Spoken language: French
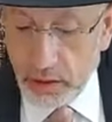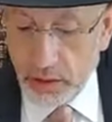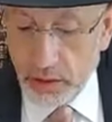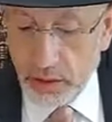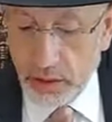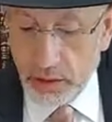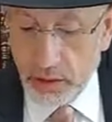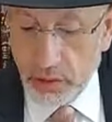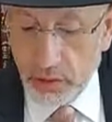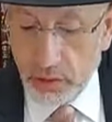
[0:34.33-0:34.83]

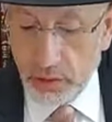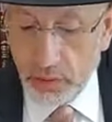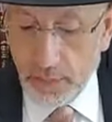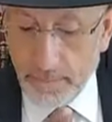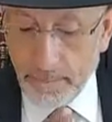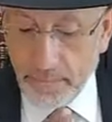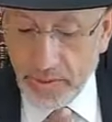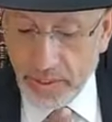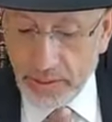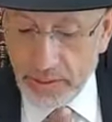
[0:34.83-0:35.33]
Euh, de
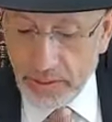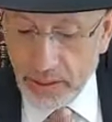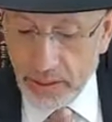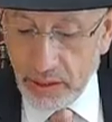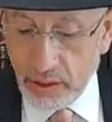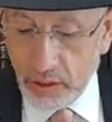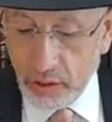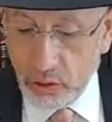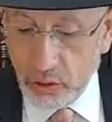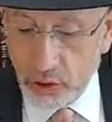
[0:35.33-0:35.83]

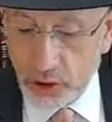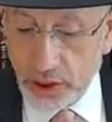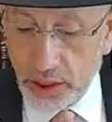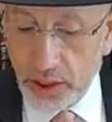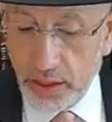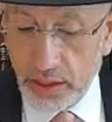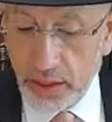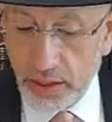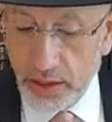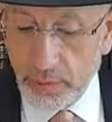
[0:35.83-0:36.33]
Marcel
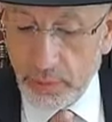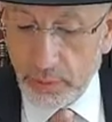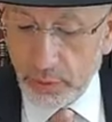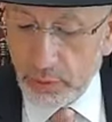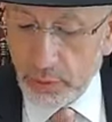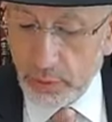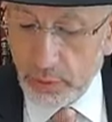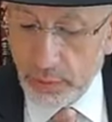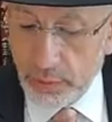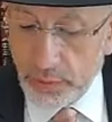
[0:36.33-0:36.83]
Roger
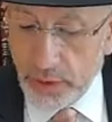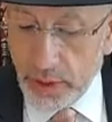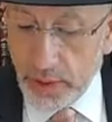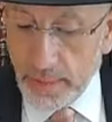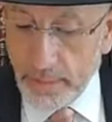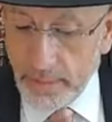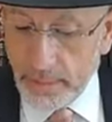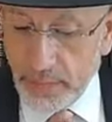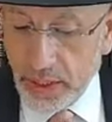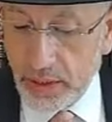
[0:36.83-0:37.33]
Libon,
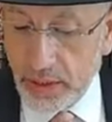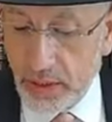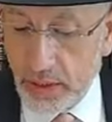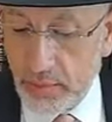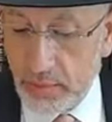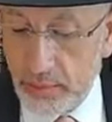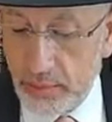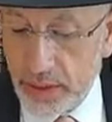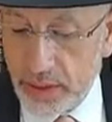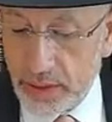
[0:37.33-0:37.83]
Ben
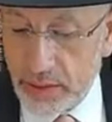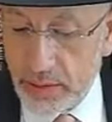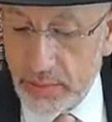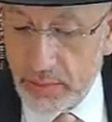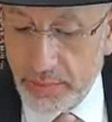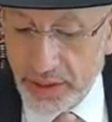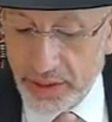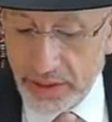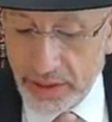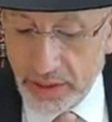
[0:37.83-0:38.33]
Marie
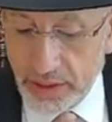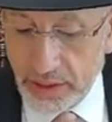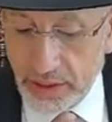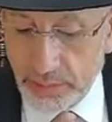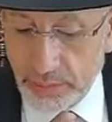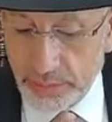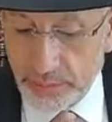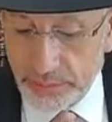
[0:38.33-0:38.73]
Mathilde.